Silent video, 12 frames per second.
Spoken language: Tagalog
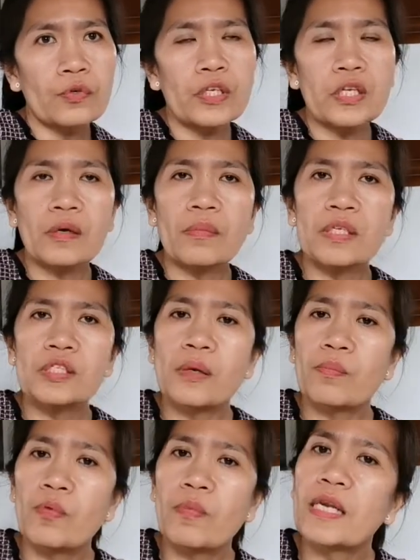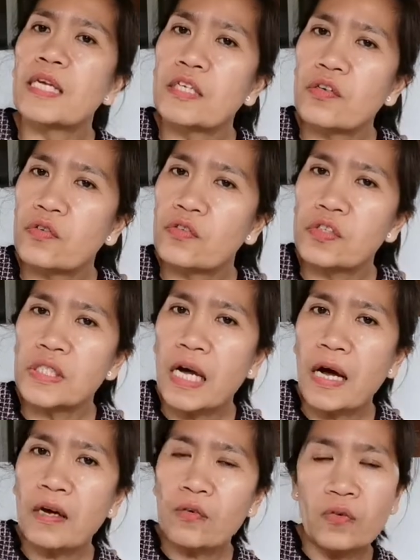pwede naman siyang bumalik doon
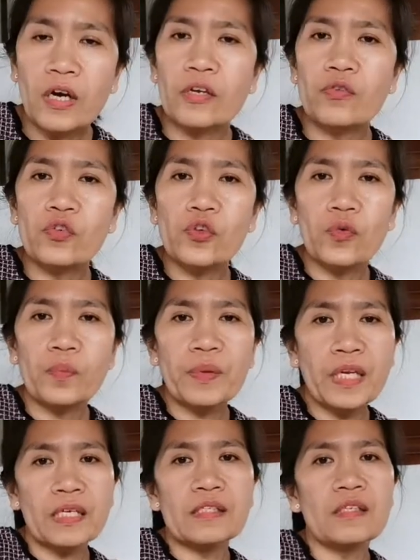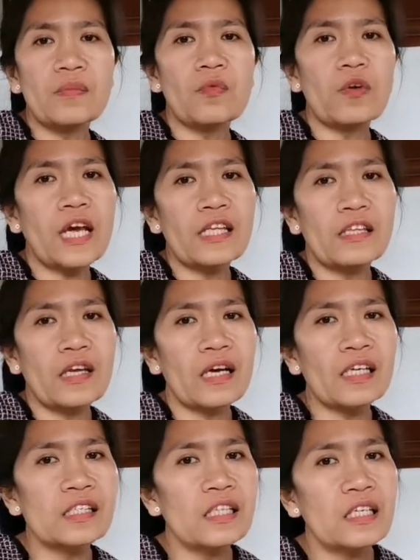sa kung ano yung pinagsimulan niya
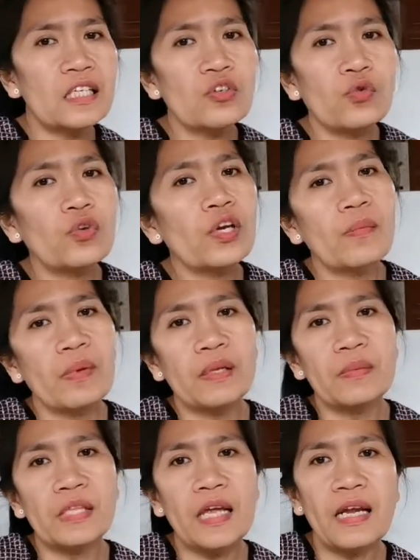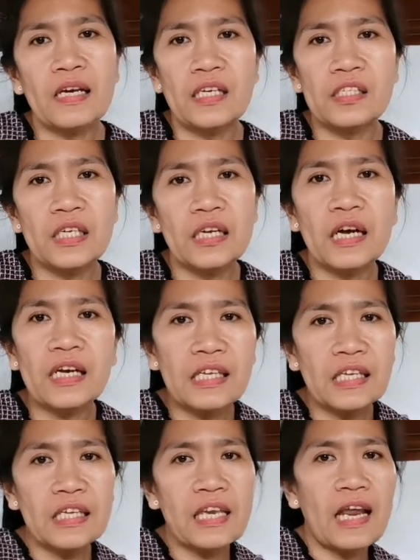kasi doon naman talaga siya
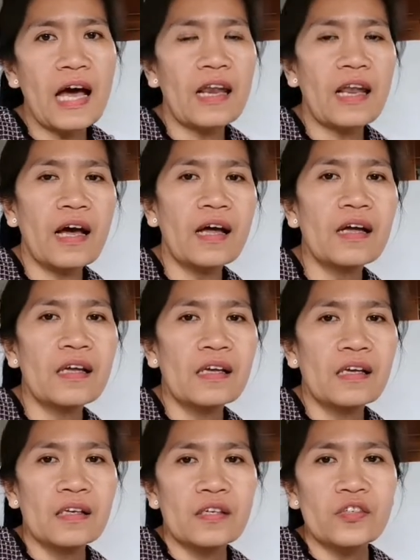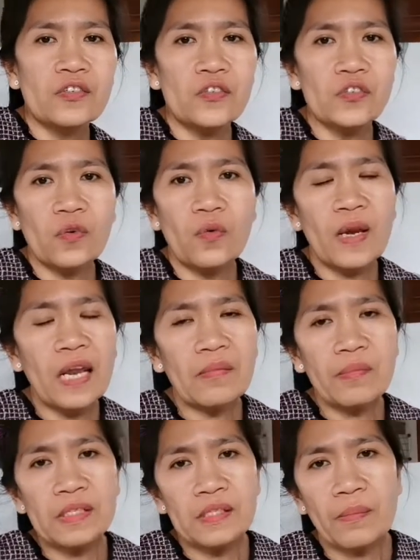nakikilala. So,
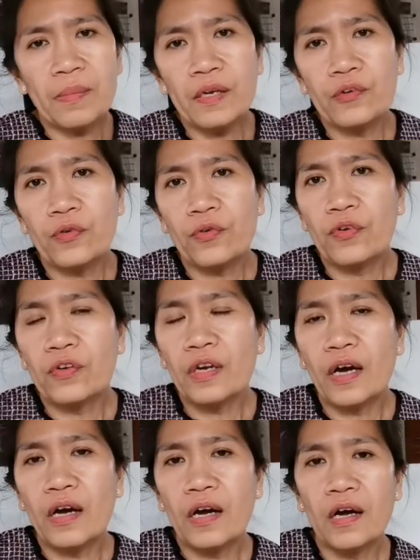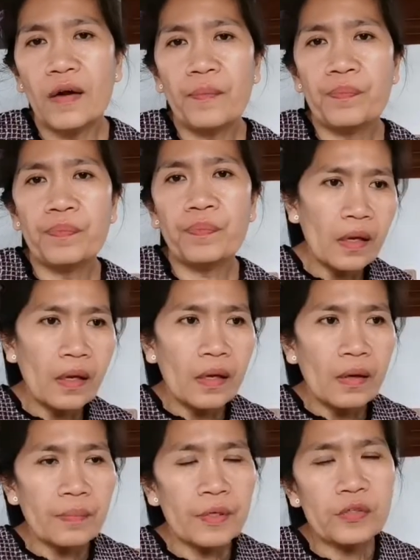walang masama doon. Um,
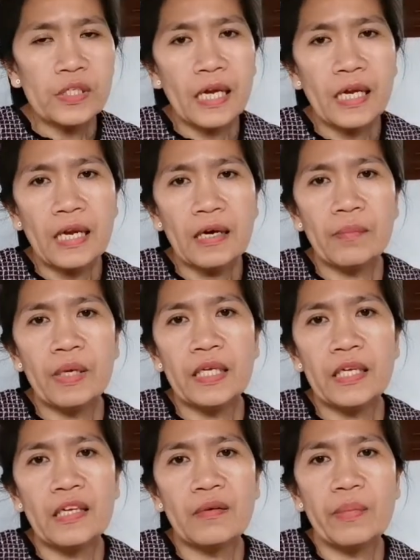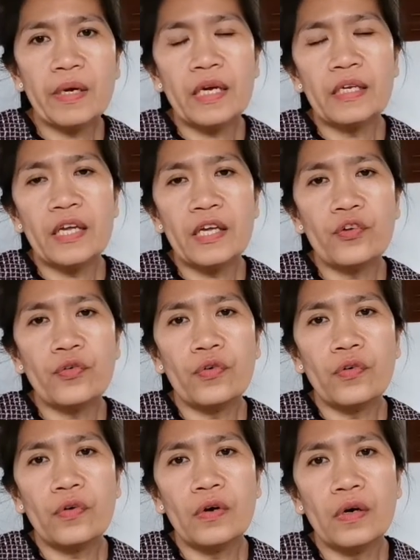pero sana lang magiging maganda
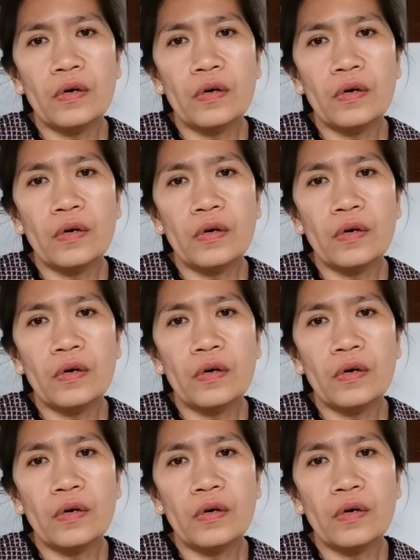yung